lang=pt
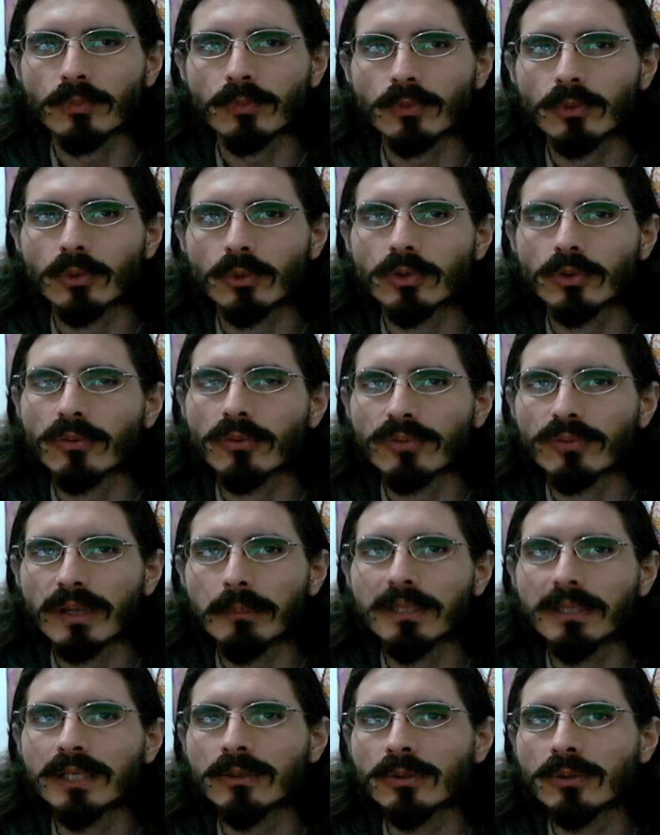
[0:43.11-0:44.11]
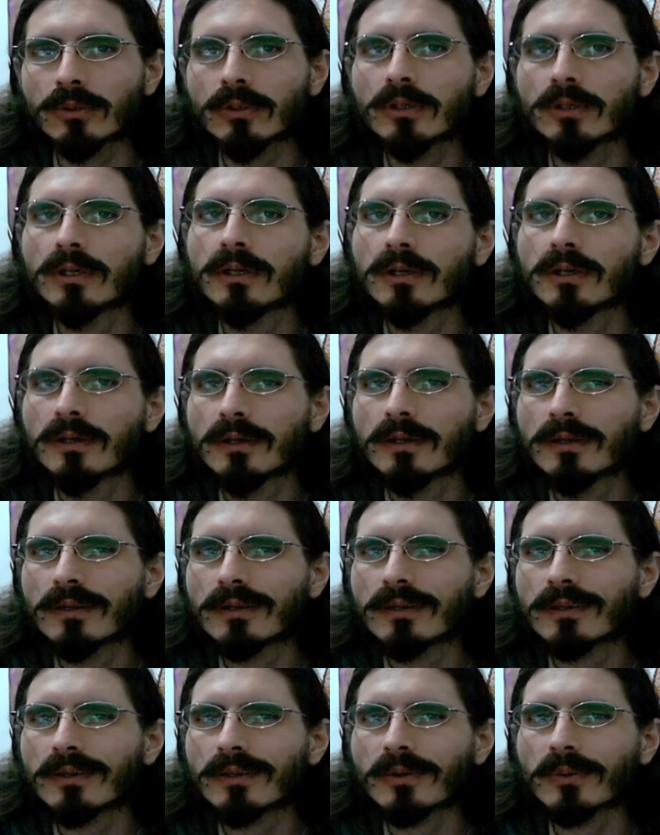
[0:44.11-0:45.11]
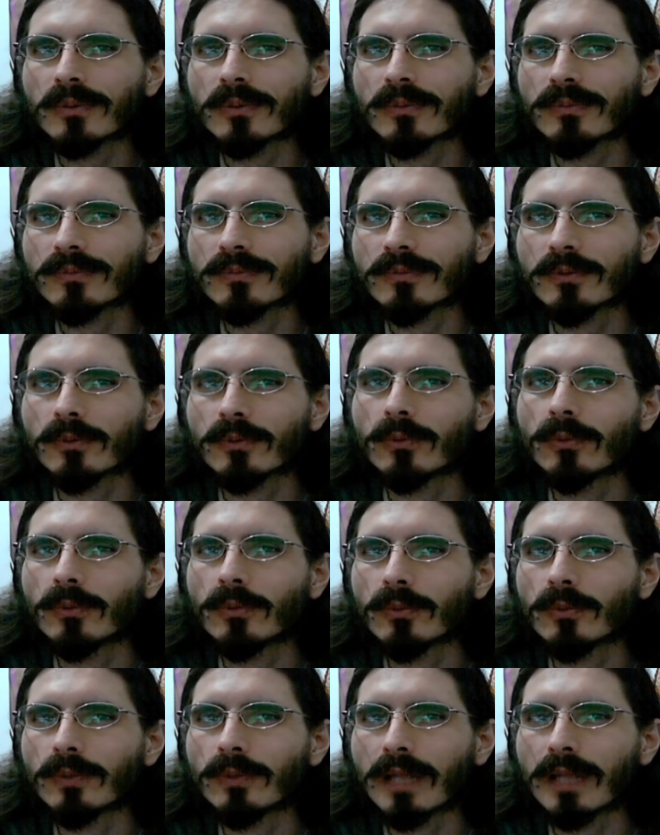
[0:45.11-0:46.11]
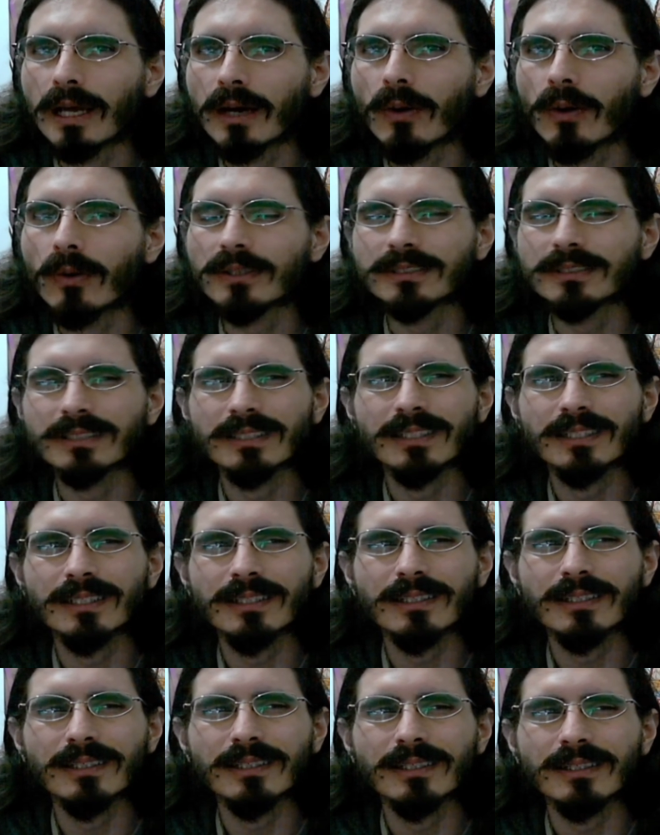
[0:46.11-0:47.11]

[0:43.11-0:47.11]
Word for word: do Dom Flamingo, que é o, o La Rosa, né?